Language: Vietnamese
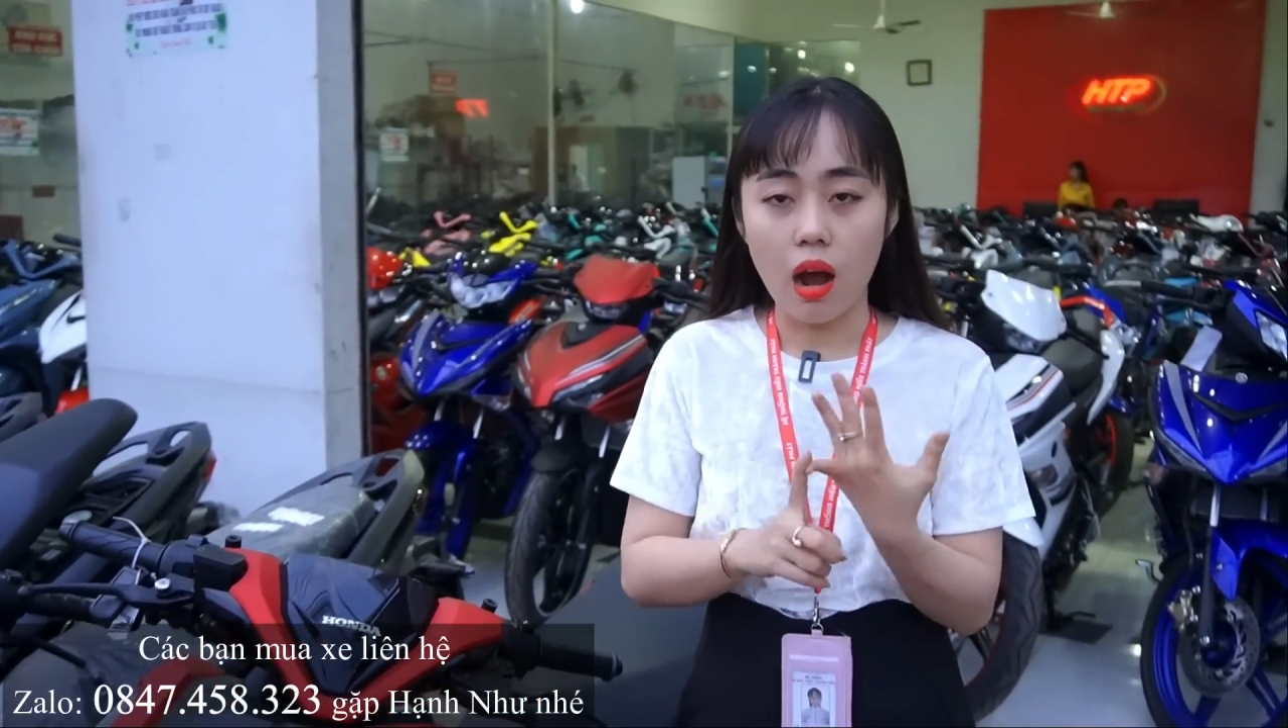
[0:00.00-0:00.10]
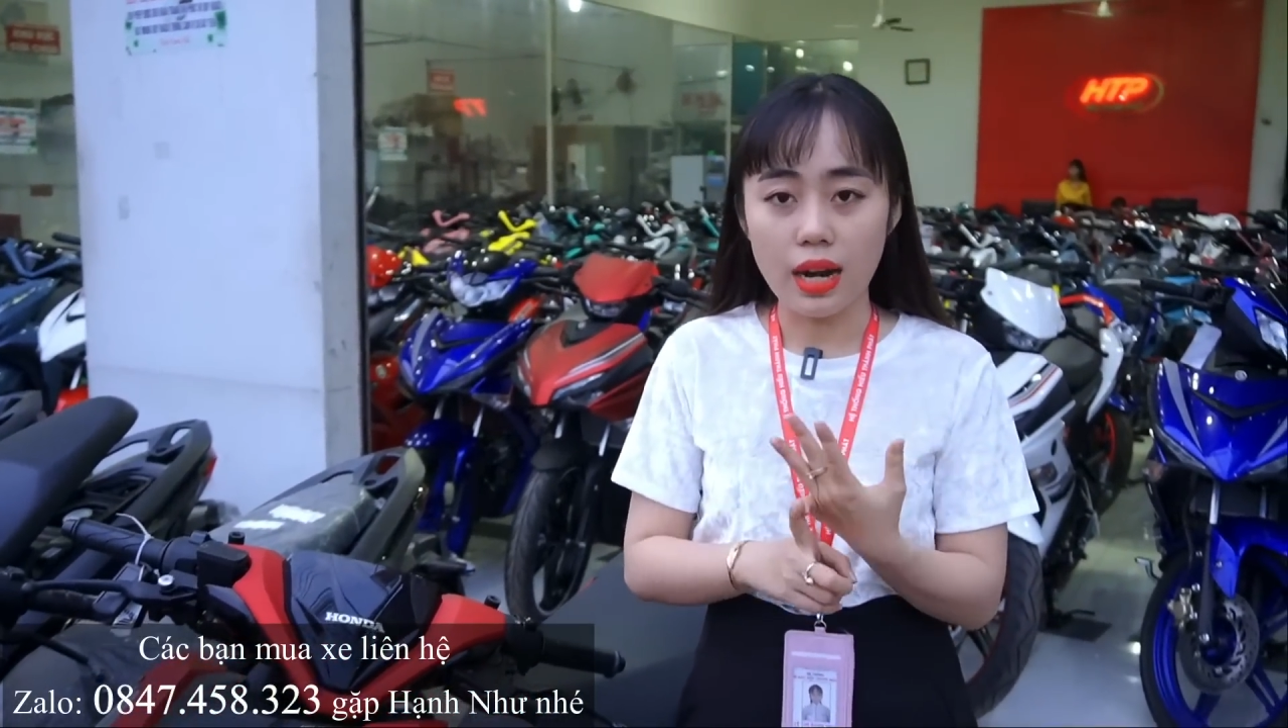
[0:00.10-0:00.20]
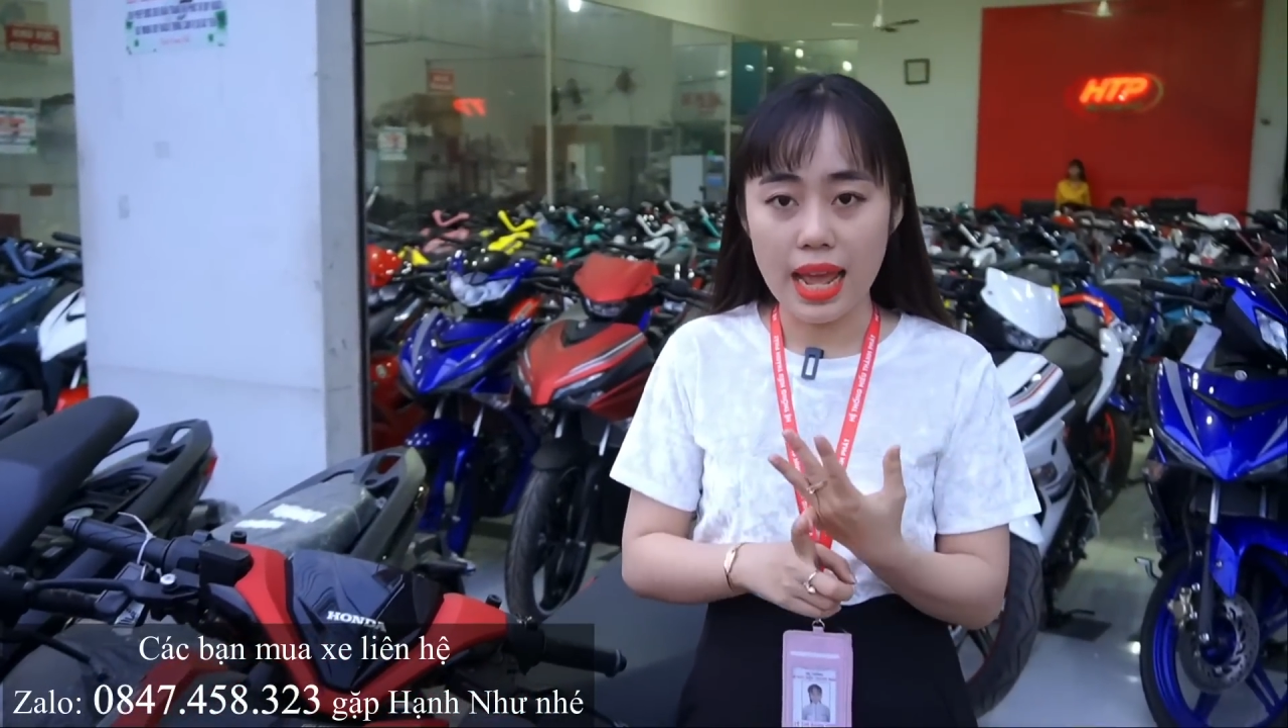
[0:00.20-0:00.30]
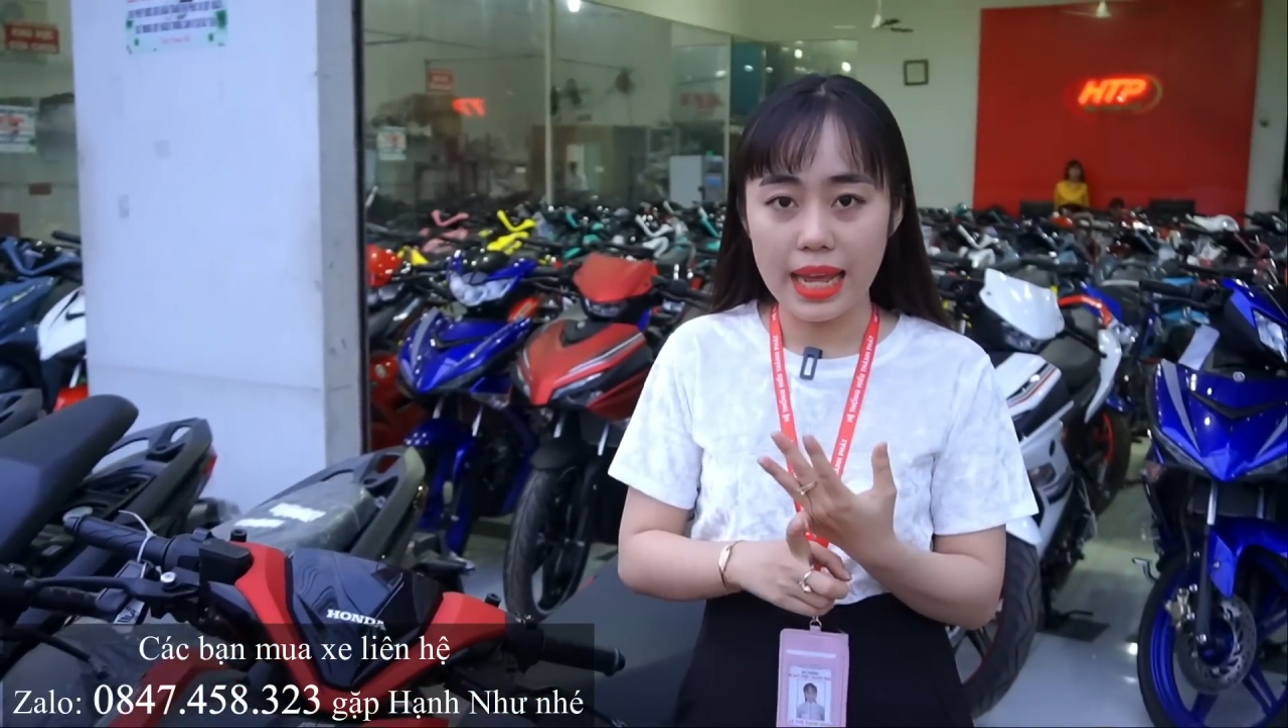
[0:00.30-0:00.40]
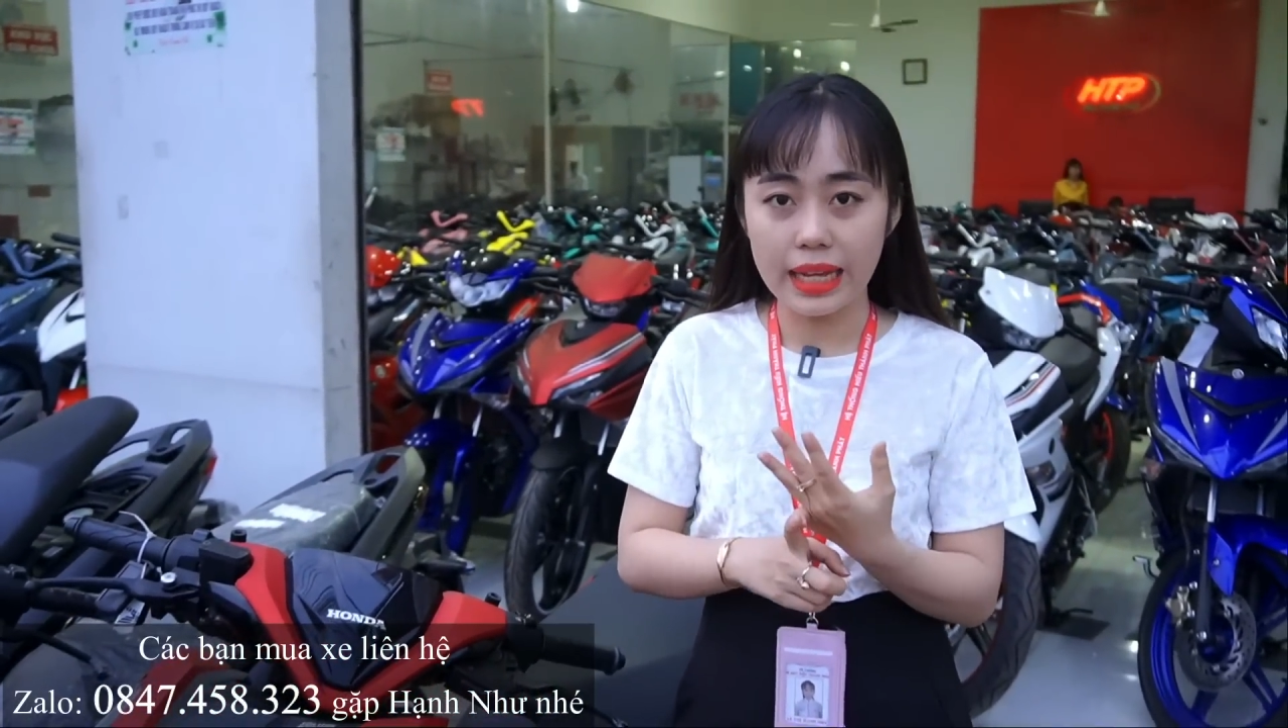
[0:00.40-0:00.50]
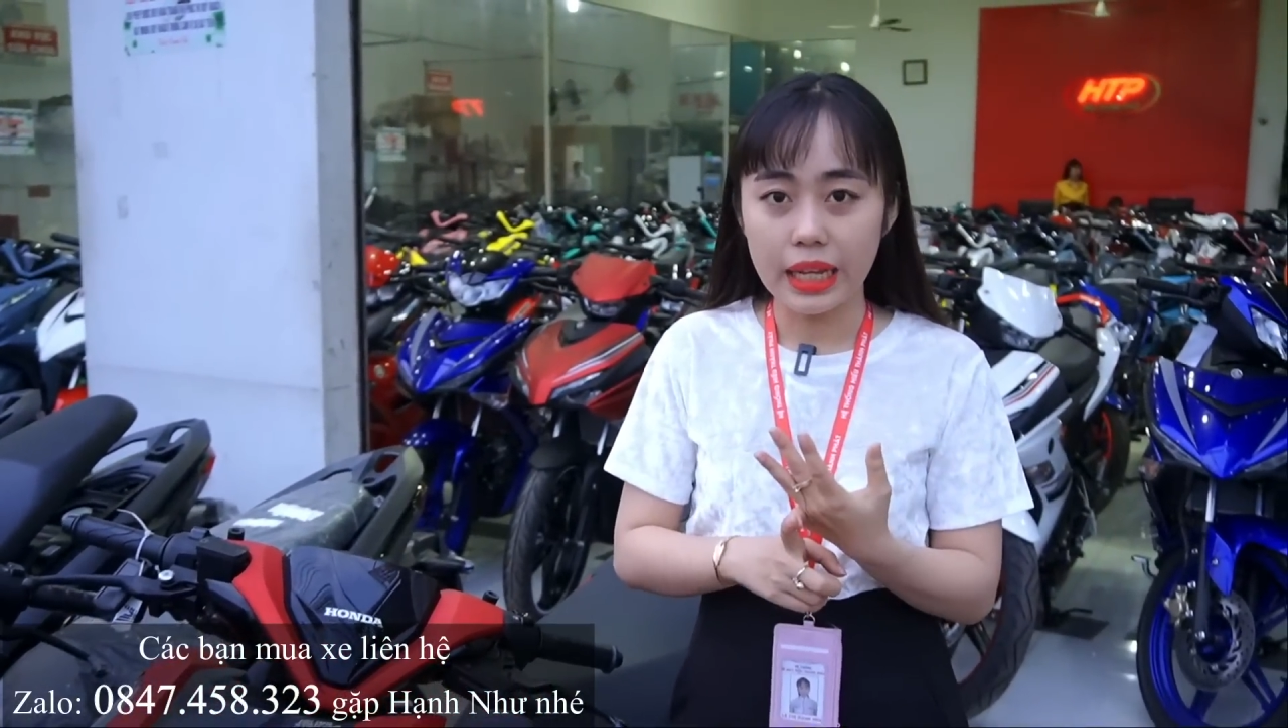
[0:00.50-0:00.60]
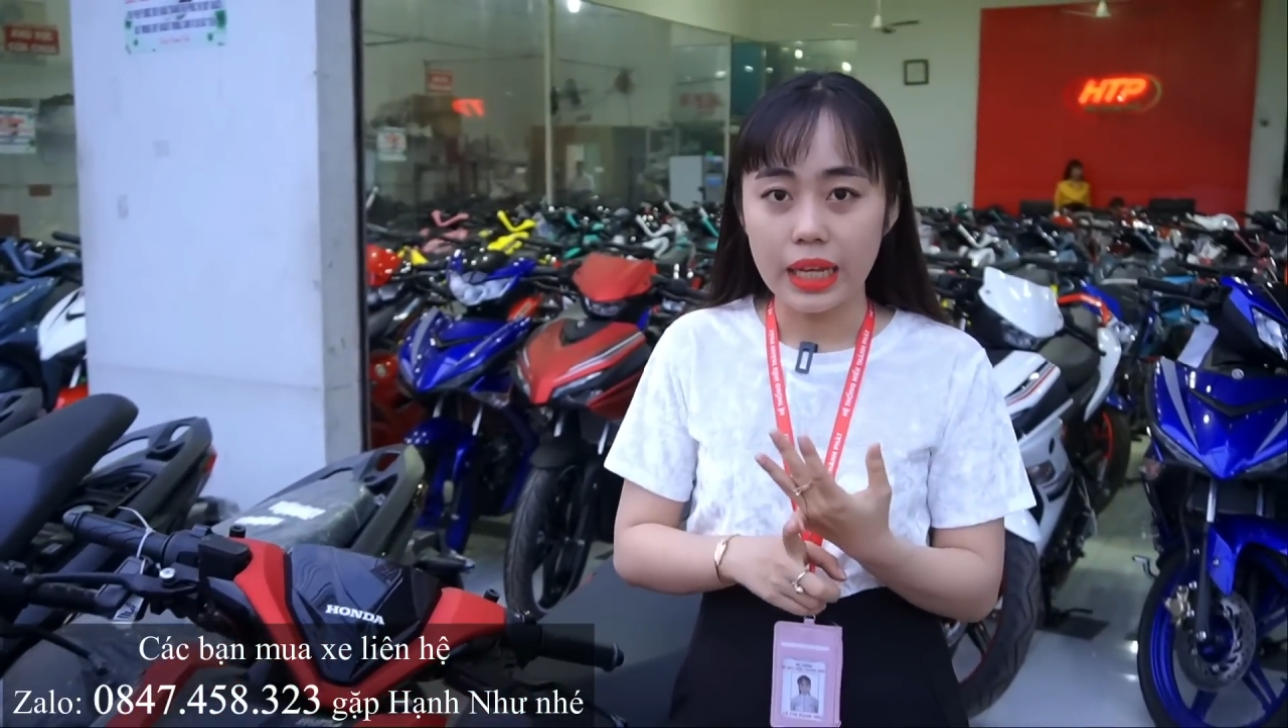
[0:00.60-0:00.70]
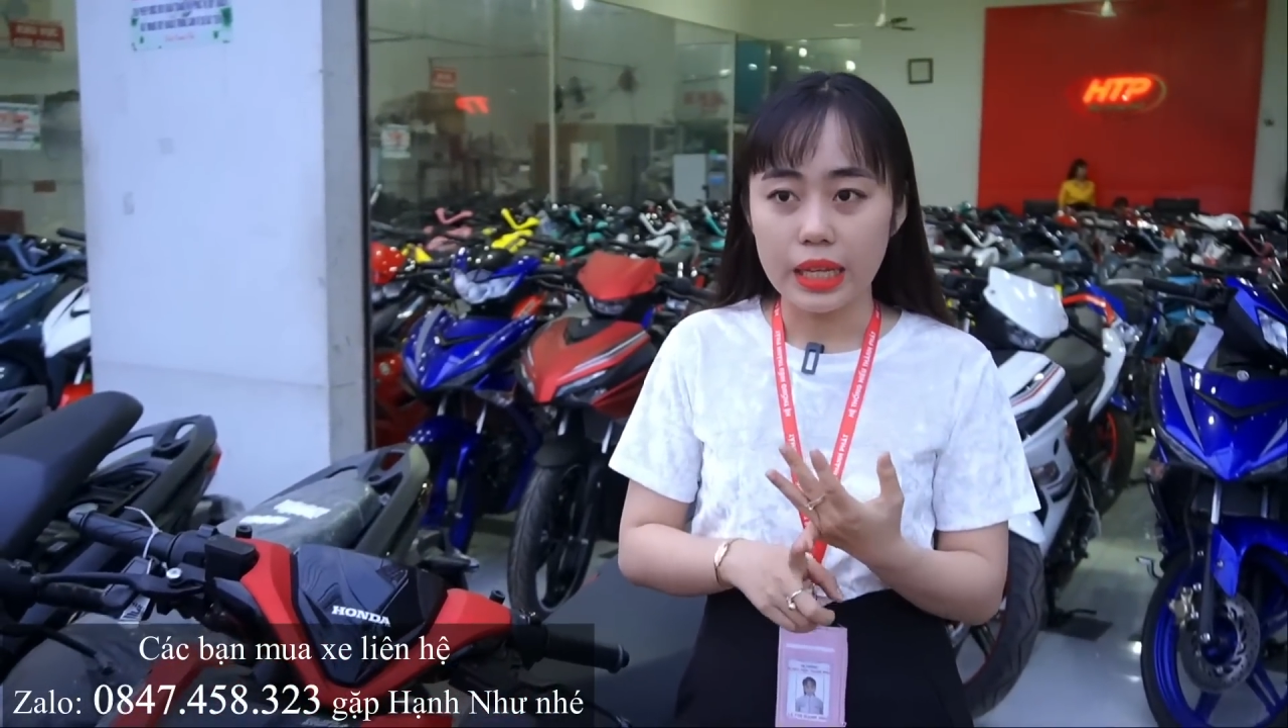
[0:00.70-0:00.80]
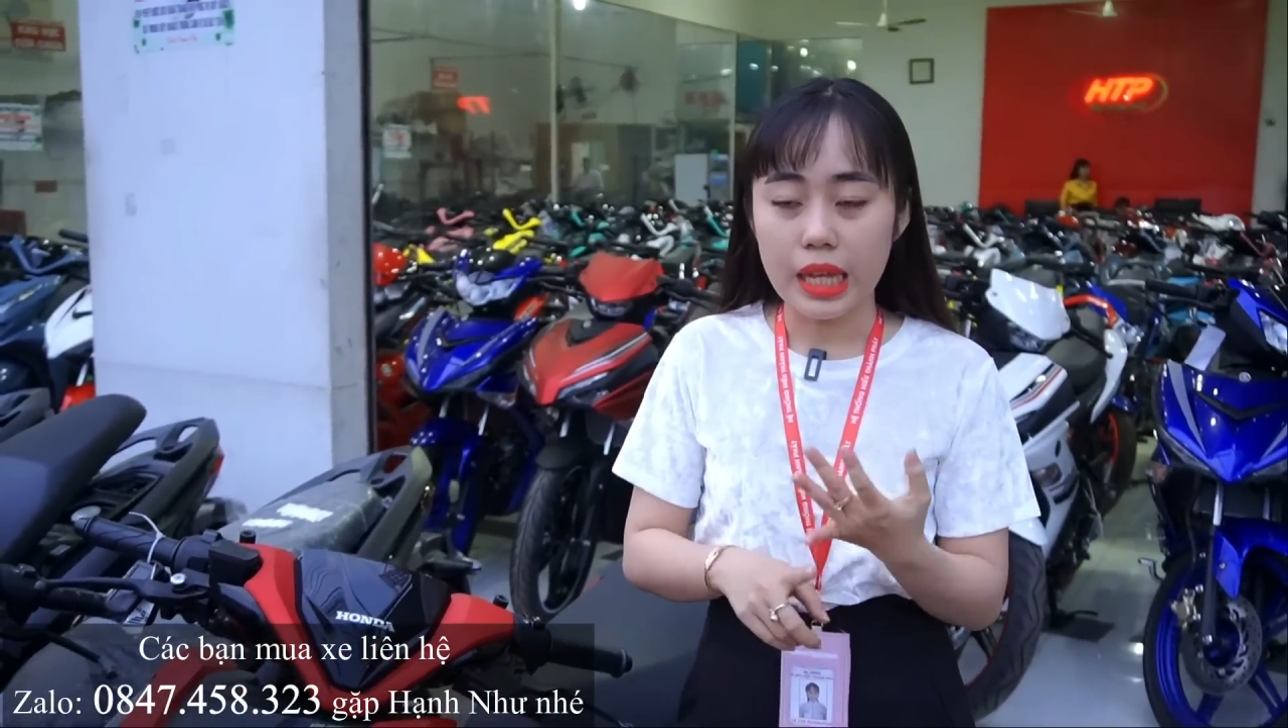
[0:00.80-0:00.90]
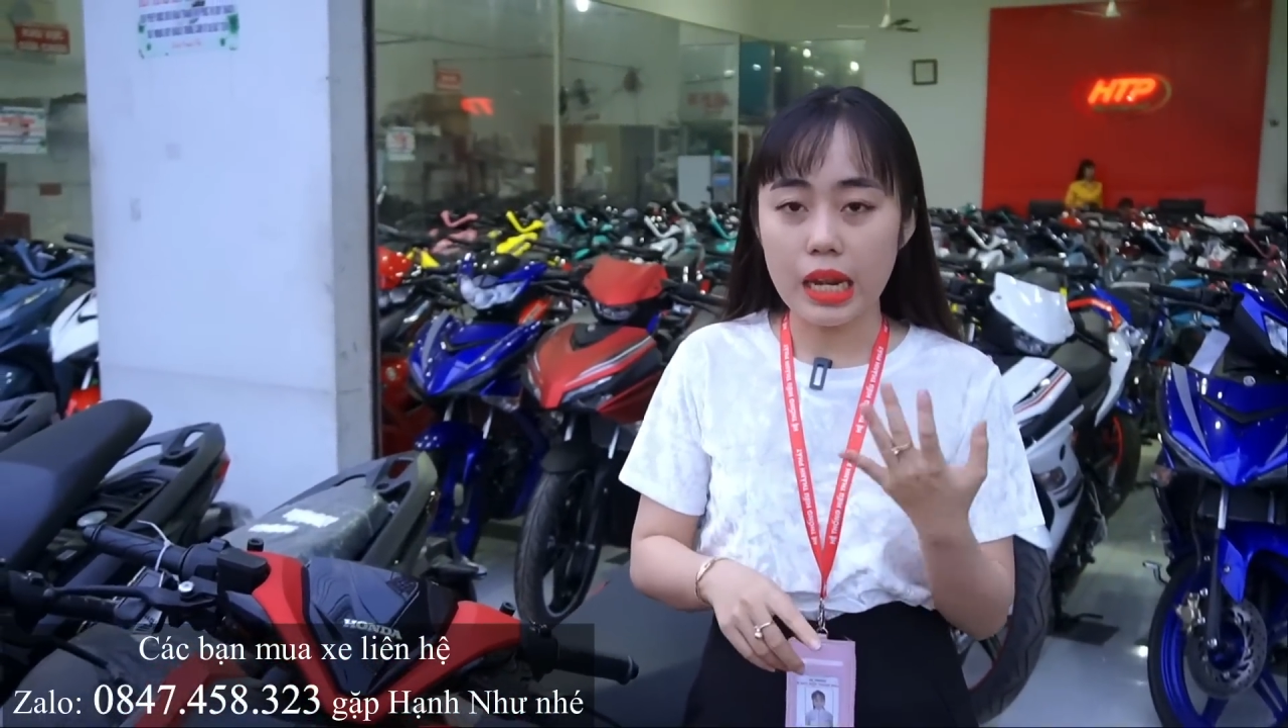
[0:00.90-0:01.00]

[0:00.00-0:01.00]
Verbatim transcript: đỏ đen